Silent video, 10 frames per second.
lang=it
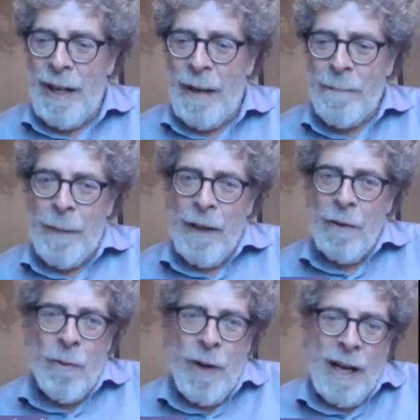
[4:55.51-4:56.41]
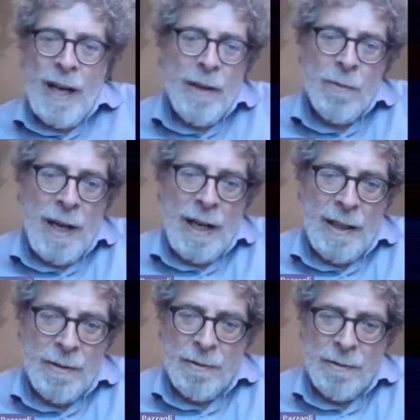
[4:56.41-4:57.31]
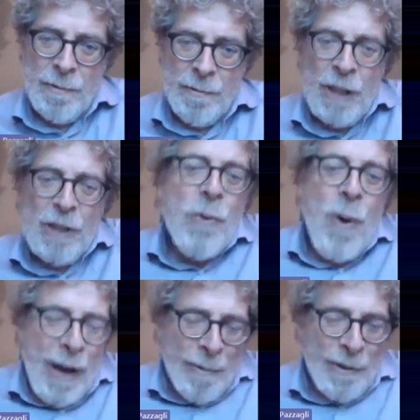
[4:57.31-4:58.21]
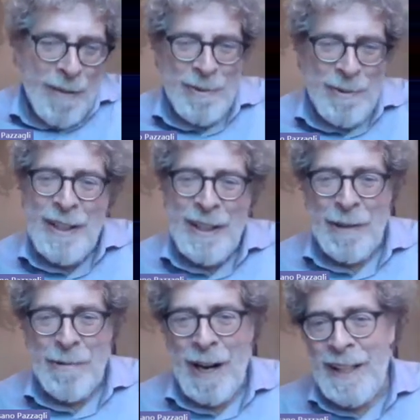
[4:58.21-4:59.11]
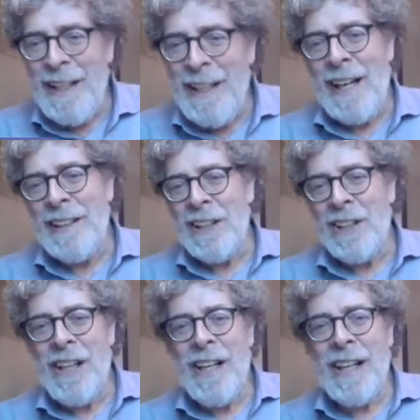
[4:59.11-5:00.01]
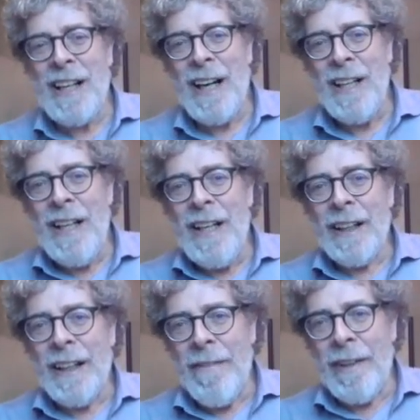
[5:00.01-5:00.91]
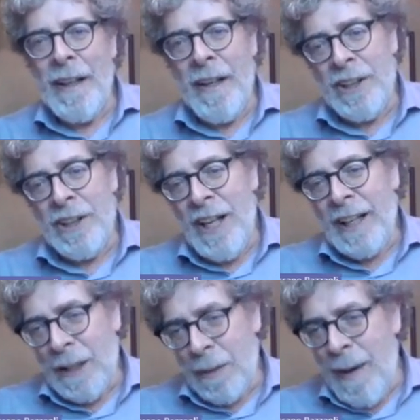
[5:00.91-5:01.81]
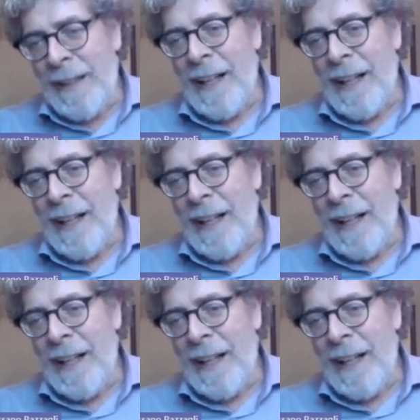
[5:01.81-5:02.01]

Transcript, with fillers: cioè una, una, una scuola, potremmo dire, una linea di ricerca che, che cerca